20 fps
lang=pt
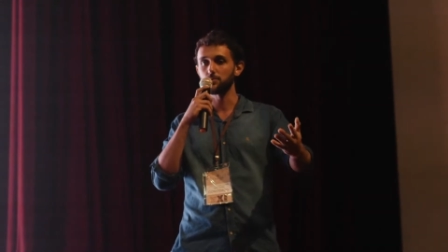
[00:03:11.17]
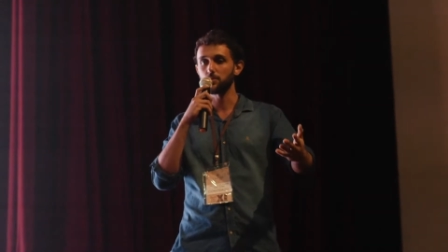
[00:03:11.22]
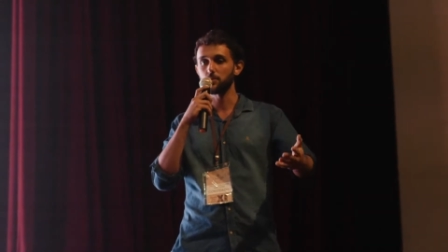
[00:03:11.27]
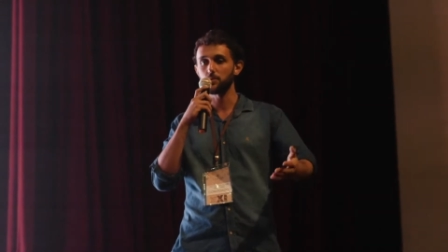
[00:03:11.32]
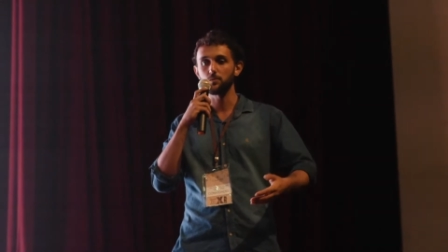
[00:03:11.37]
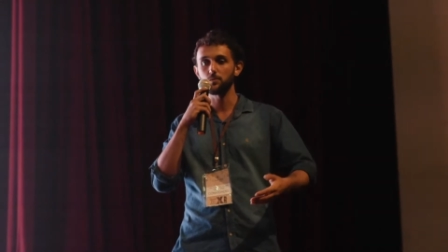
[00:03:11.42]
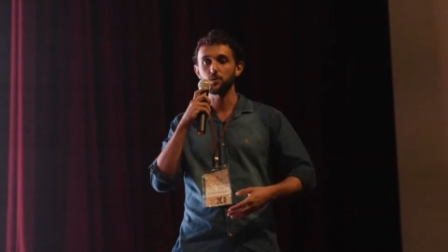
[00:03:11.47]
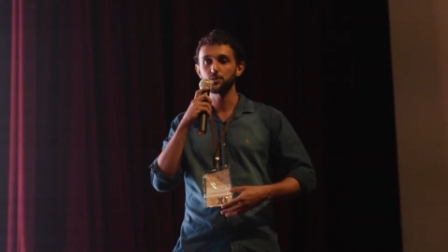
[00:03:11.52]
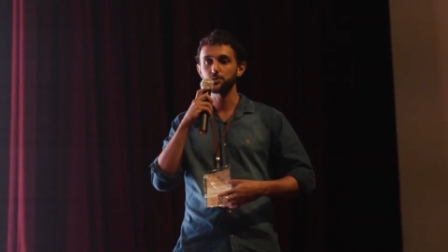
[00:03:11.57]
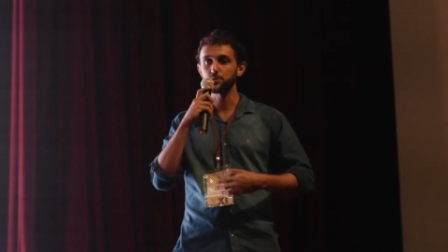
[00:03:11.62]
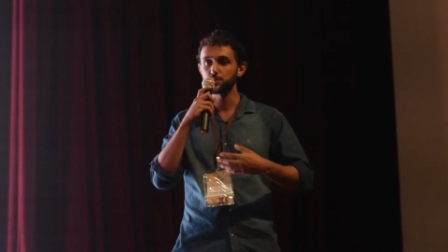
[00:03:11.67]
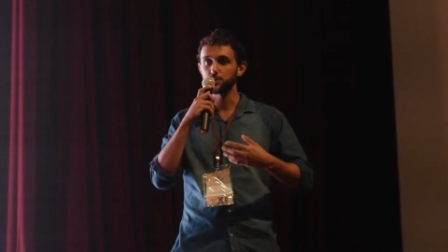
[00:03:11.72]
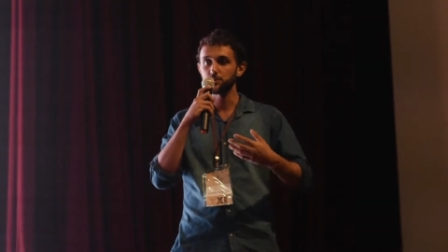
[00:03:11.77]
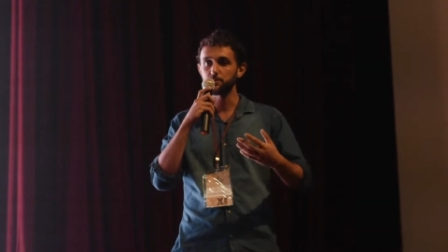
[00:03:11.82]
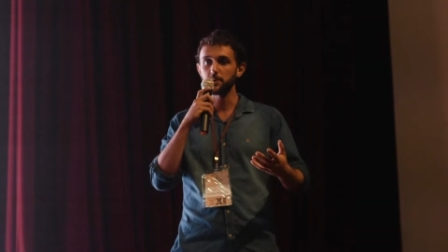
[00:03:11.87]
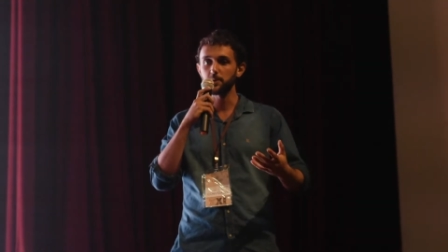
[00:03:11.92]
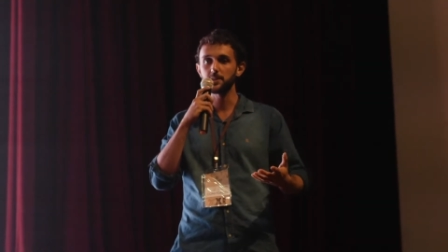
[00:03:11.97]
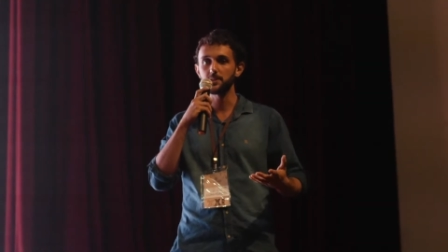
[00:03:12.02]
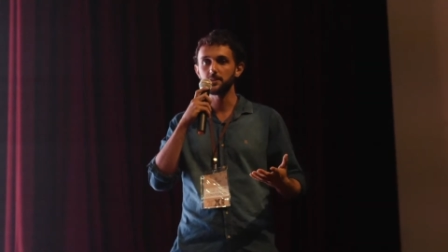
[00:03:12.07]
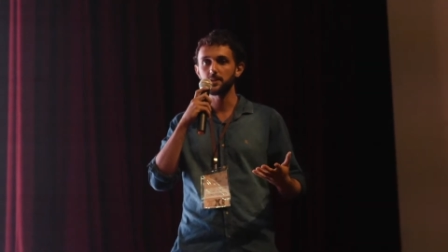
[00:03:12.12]
gostam de
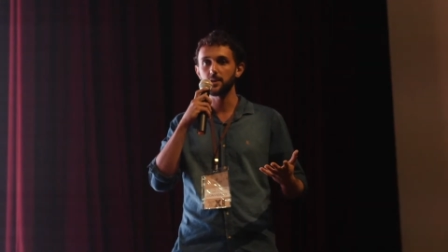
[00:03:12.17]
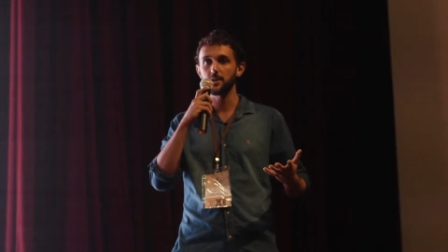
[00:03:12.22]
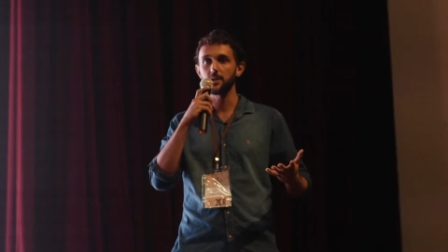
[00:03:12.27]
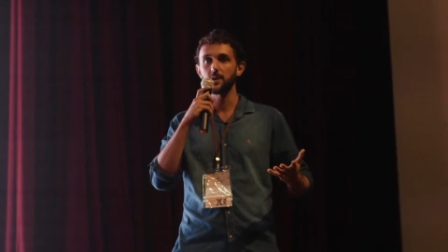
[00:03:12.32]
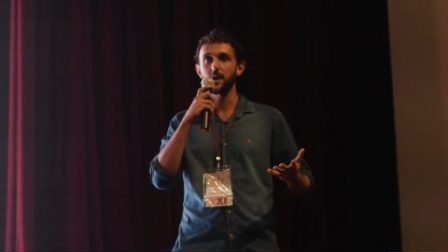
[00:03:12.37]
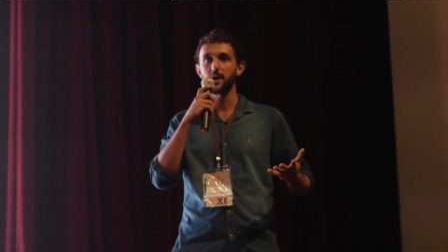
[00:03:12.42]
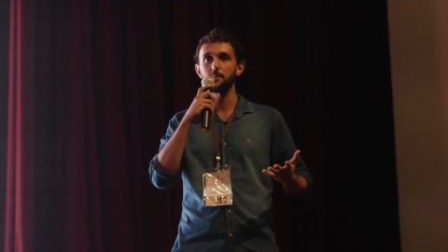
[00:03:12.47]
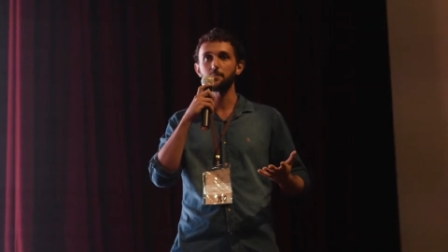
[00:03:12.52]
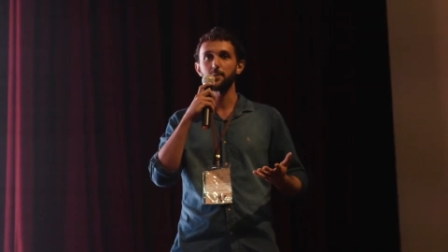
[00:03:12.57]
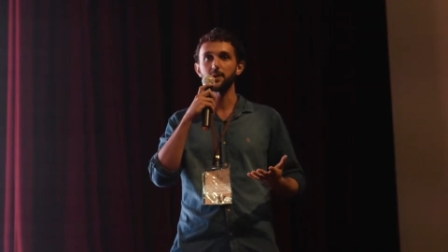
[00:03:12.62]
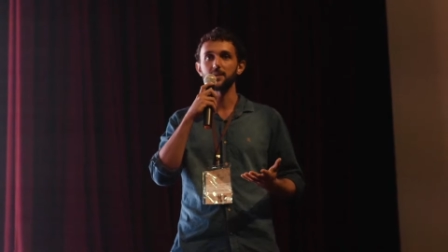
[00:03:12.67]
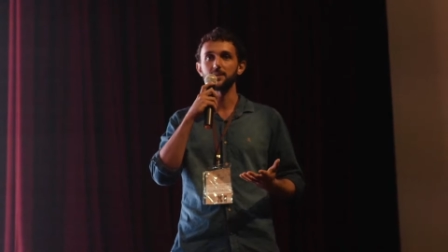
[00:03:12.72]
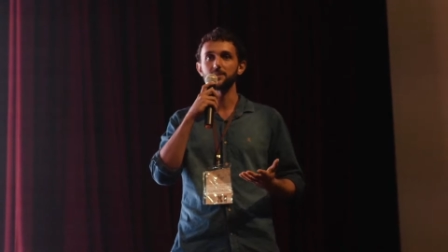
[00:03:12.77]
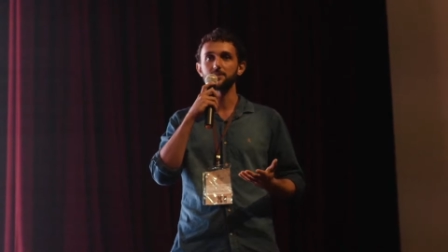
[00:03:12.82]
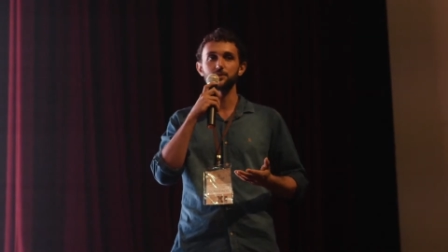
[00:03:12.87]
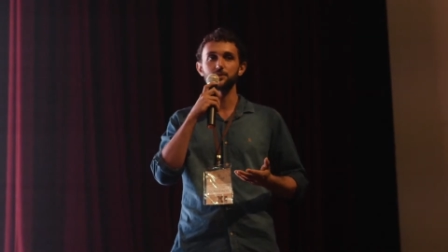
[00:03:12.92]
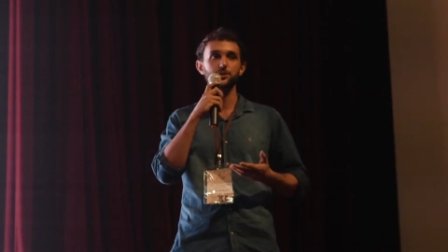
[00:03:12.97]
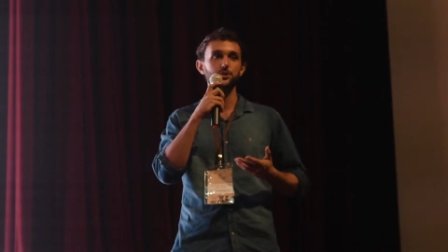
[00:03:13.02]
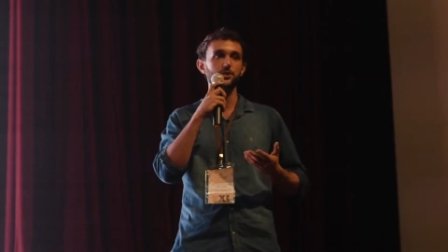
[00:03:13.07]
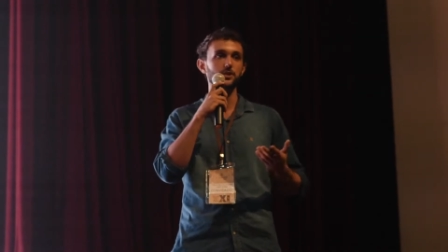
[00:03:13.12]
manter a
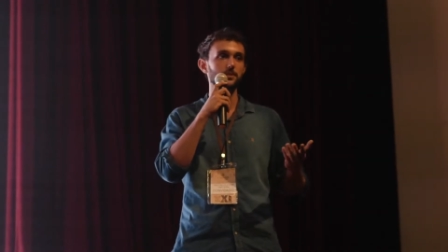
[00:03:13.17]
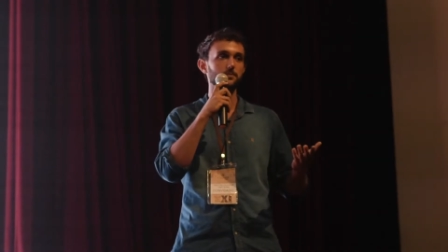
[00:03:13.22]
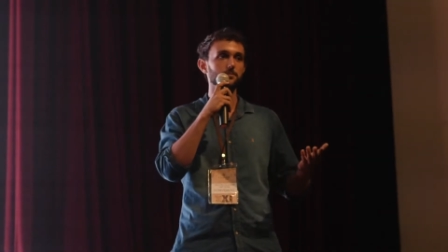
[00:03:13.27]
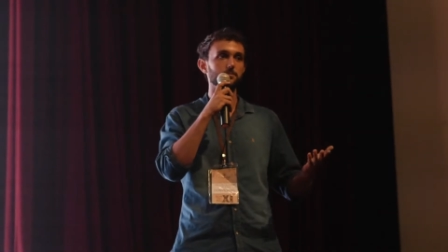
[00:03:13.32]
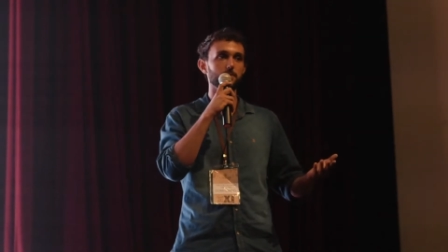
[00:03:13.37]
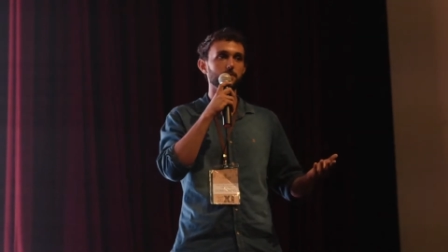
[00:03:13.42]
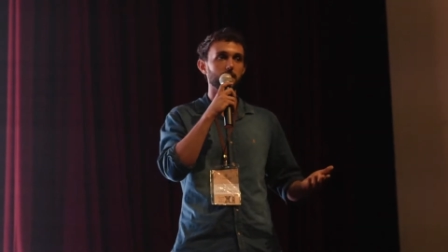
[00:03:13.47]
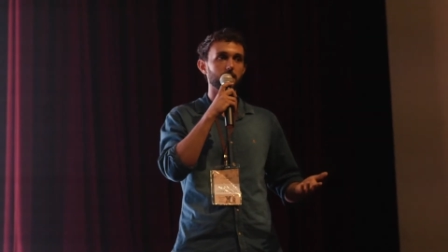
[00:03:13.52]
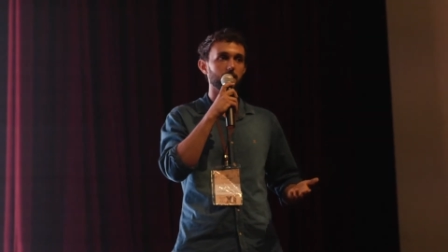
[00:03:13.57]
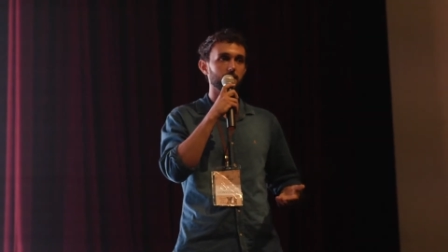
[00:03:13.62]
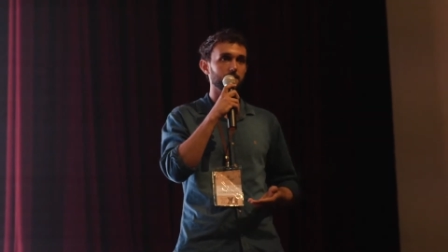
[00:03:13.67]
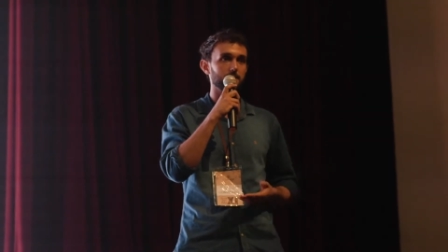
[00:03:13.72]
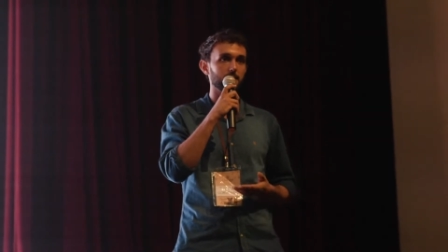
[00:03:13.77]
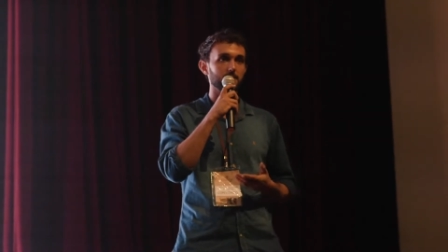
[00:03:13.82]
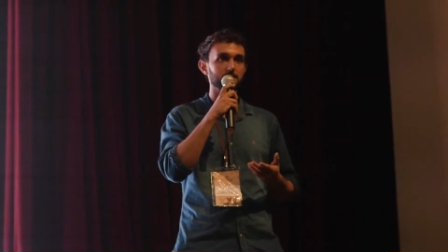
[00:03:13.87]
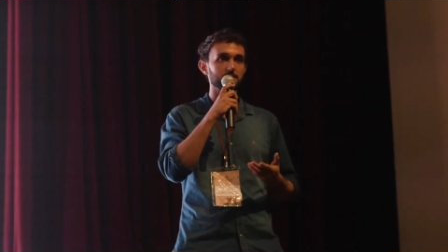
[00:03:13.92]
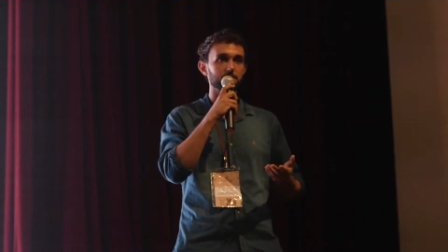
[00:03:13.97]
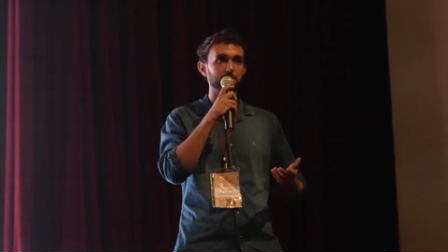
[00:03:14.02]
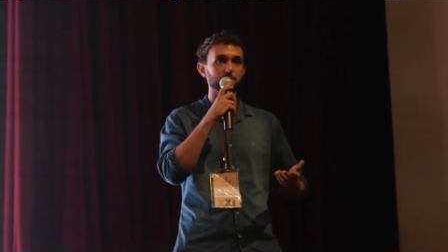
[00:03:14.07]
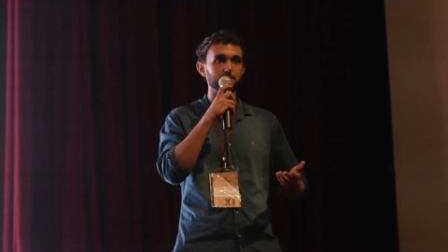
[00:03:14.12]
aparência de que tem
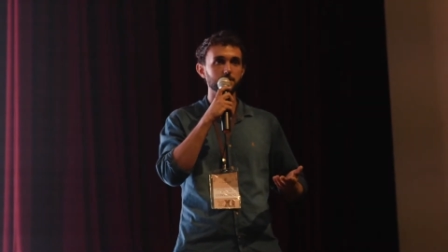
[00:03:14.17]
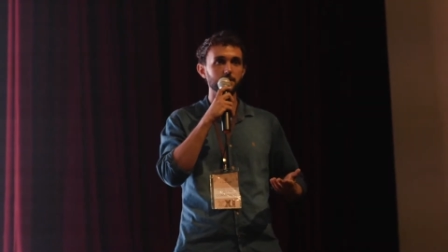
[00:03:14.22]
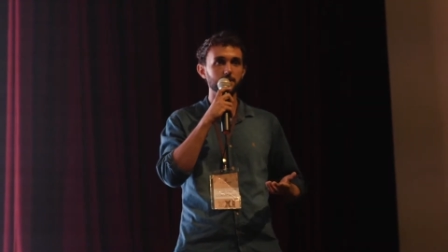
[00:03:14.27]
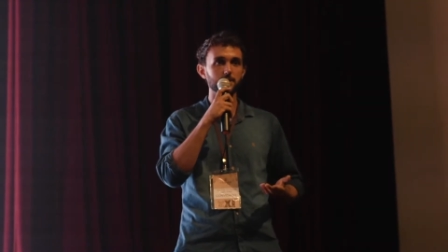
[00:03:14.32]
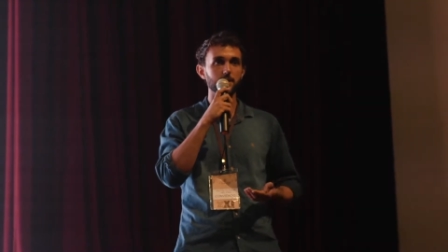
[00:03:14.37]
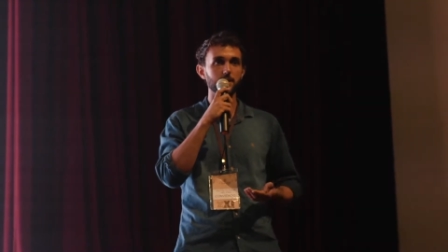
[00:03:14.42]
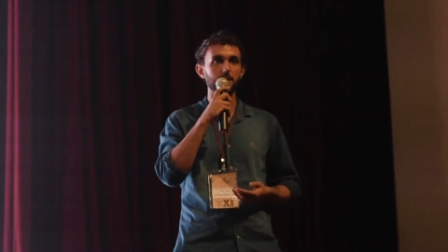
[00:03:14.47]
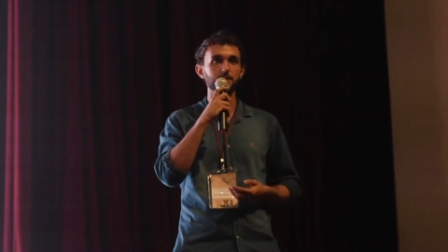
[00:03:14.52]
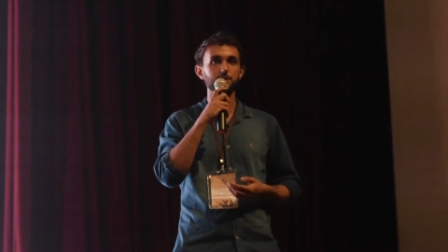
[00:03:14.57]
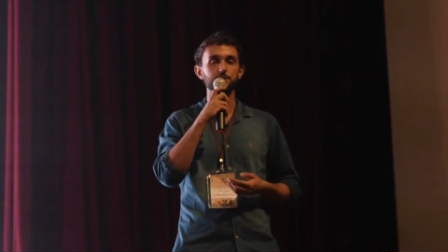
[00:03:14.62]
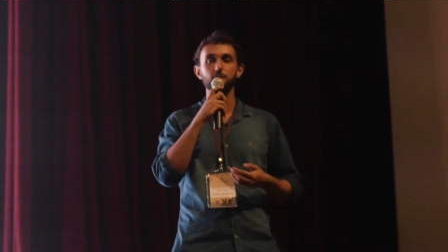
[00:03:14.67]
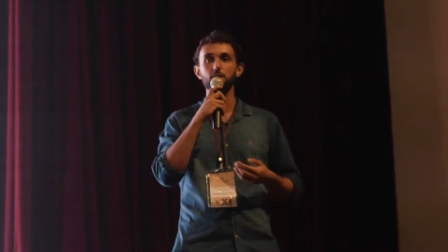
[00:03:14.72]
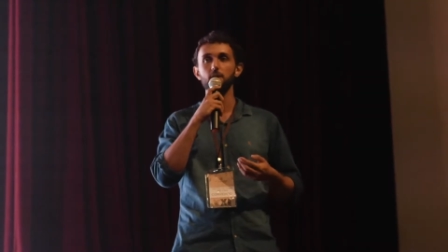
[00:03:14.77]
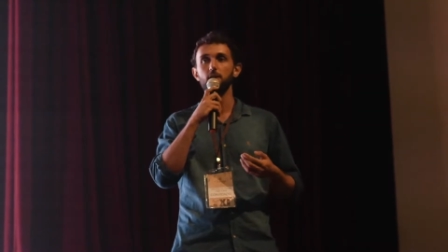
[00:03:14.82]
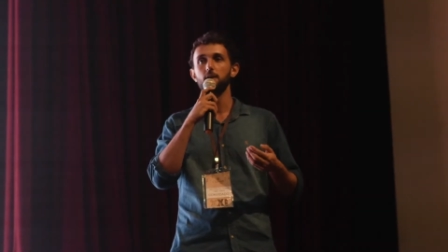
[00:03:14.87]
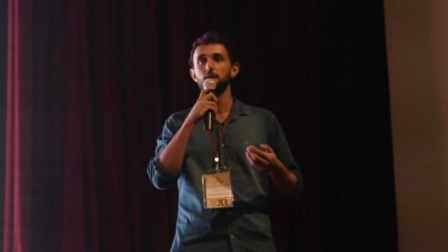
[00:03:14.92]
essa facilidade,